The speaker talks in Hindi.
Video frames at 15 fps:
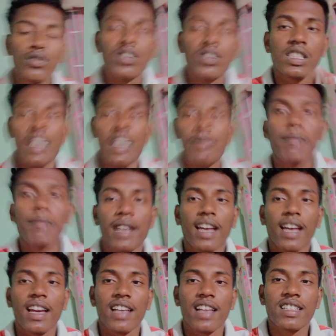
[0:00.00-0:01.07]
तो जितना भी बना
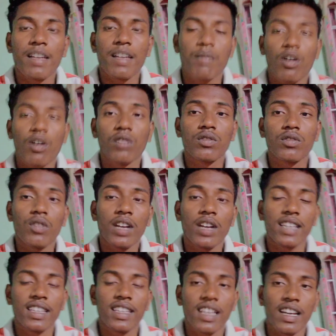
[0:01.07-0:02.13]
है आज का ब्लॉग उसको
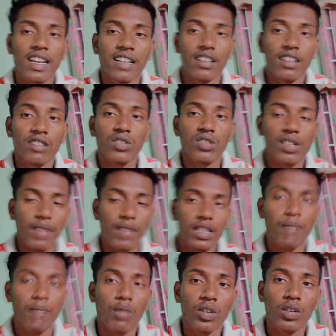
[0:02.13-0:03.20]
करते हैं एडिट उसके बाद
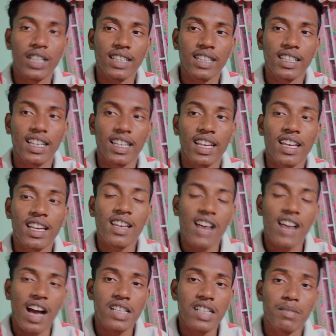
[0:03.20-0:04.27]
अपलोड कर देंगे
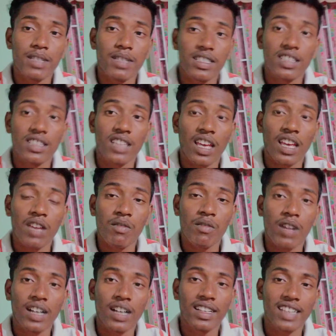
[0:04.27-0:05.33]
आज बस इतना ही
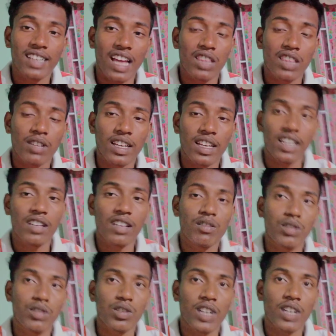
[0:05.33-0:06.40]
हुआ क्या तो करें
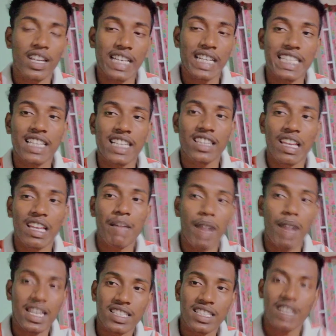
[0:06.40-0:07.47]
कुछ तो कर नहीं सकते हैं
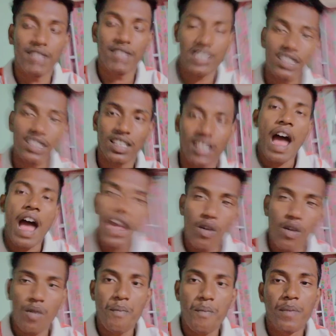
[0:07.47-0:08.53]
बारिश की वजह से आई
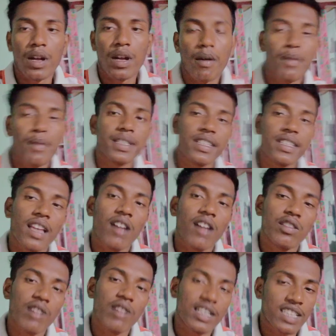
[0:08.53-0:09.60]
होप बड़ा को पसंद आया हो
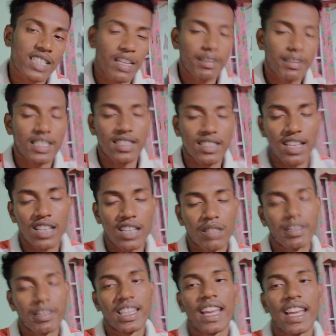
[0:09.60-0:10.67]
तो आज के लिए बस इतना ही तो
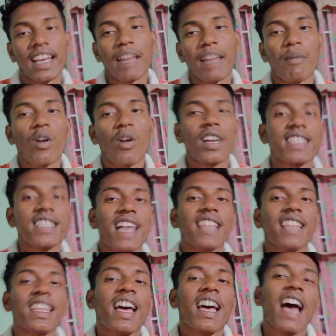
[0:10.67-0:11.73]
मिलता है एक नए ब्लॉग के
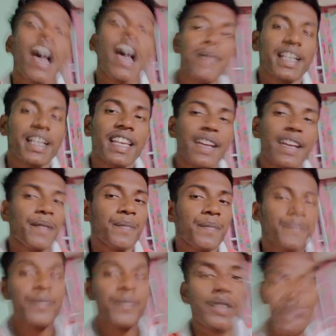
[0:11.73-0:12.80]
साथ अभी के लिए
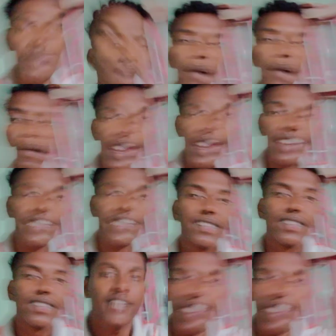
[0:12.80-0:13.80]
बाय बाय